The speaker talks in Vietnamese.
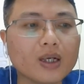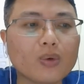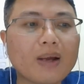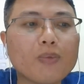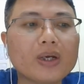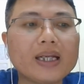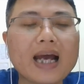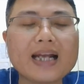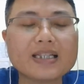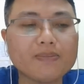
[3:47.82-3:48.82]
Đầu năm
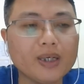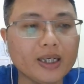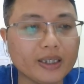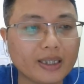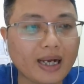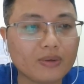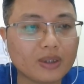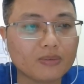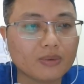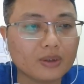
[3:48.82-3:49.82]
1210, Cao
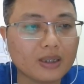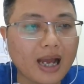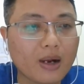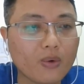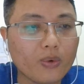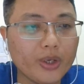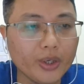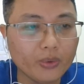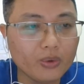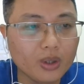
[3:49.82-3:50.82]
Tông đau
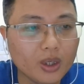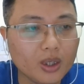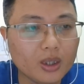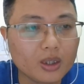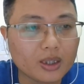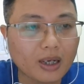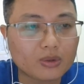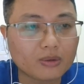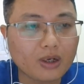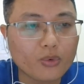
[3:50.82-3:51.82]
yếu,
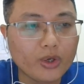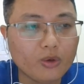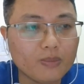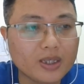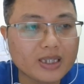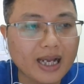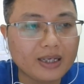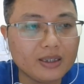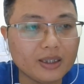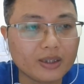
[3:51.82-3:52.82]
Cao Tông đau yếu mới
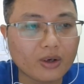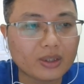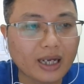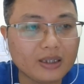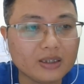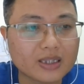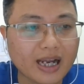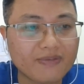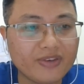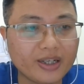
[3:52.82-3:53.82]
sai người đón Thái tử
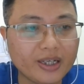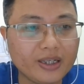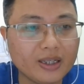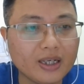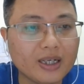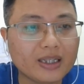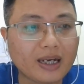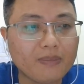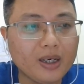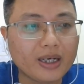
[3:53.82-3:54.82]
Sảm về kinh.
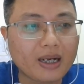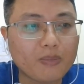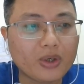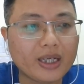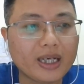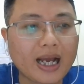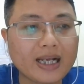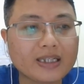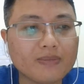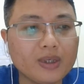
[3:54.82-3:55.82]
Tháng 10 năm
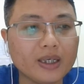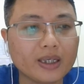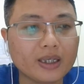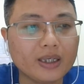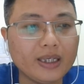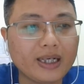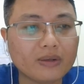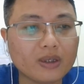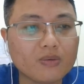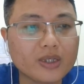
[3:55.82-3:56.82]
1210, Lý
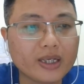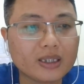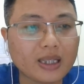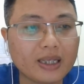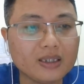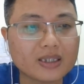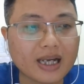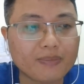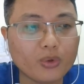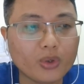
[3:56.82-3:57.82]
Cao Tông chết, Thái tử
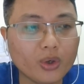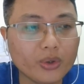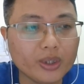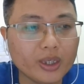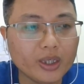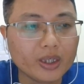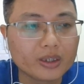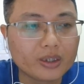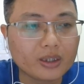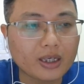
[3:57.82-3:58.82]
Sảm nối ngôi,
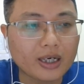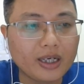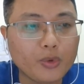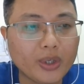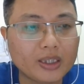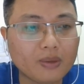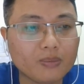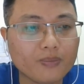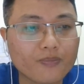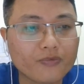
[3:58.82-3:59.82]
tức là Lý Huệ Tông.